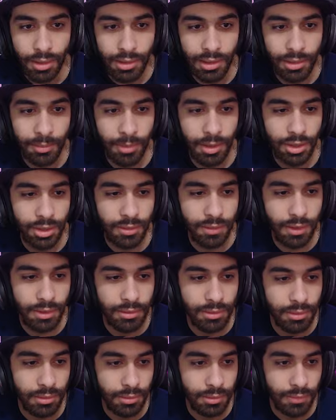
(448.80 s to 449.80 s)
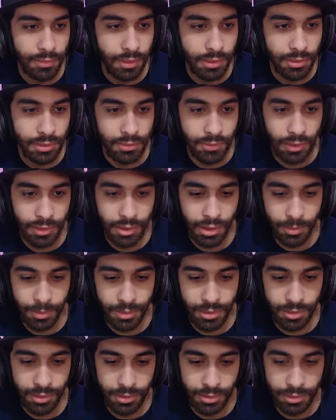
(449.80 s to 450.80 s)
انا اللي ماشي اتفضل اتفضل اتفضل يا
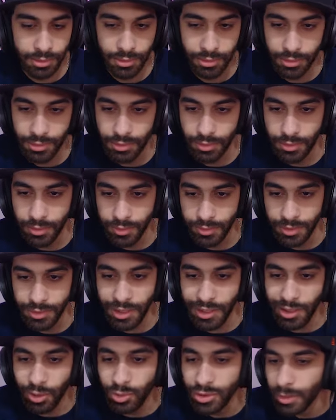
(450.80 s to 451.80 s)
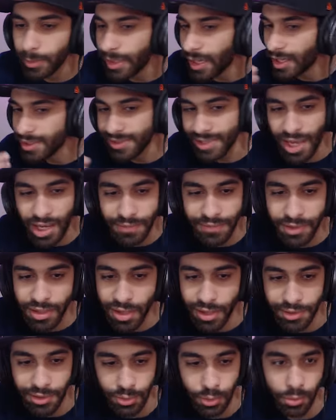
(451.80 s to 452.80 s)
بسيط ده احنا كنا بنهزقك في
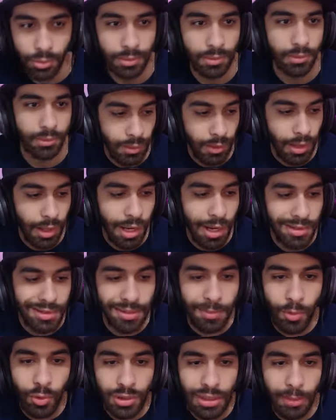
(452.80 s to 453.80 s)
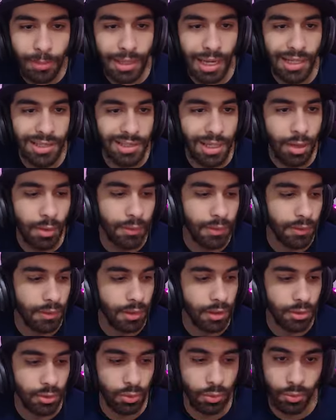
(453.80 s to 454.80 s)
الكرتون والله العظيم كنا بنهزقه في
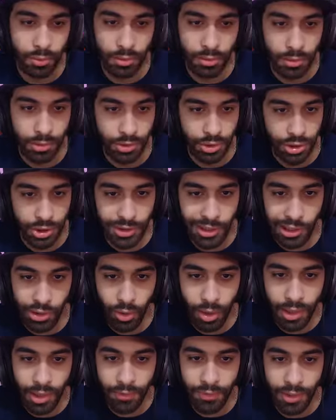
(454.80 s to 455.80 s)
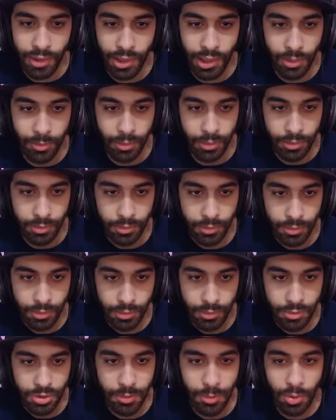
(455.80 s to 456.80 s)
الكرتون شد حلو علينا في اللعبه
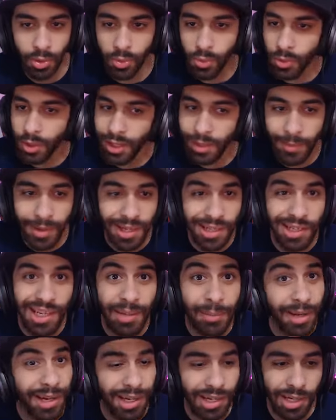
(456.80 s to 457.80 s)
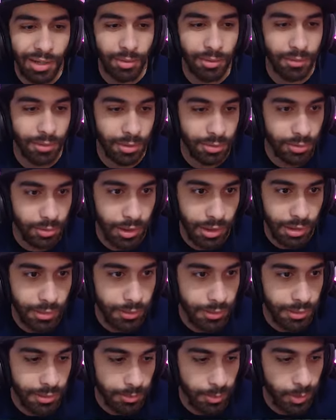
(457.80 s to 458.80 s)
بقول لكم يا جماعه اللعبه حاجه والكرتون حاجه
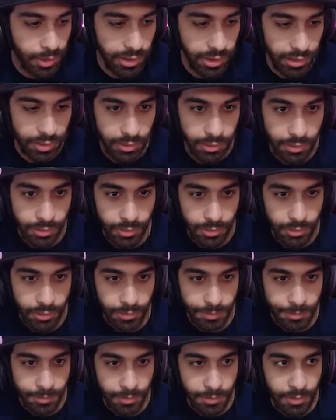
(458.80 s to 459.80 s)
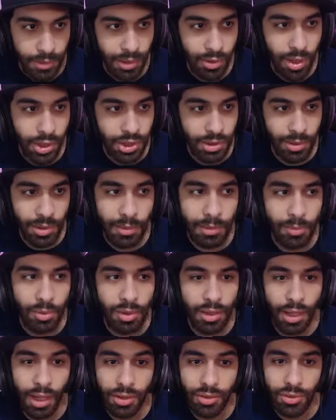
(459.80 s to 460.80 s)
اقسم بالله اروح عشان دبان
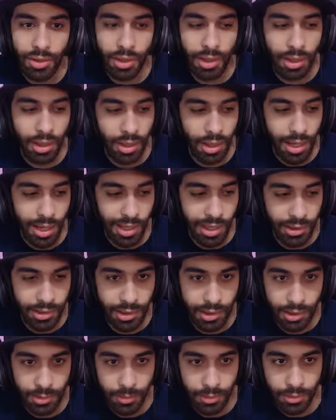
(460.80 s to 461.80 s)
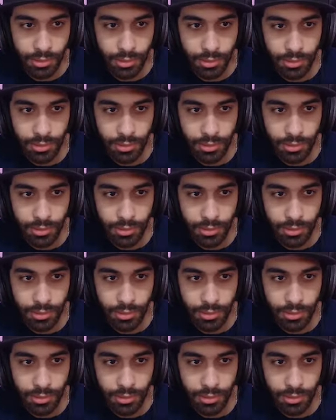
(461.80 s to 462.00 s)
بيقول لي عايز اروح احلق تقريبا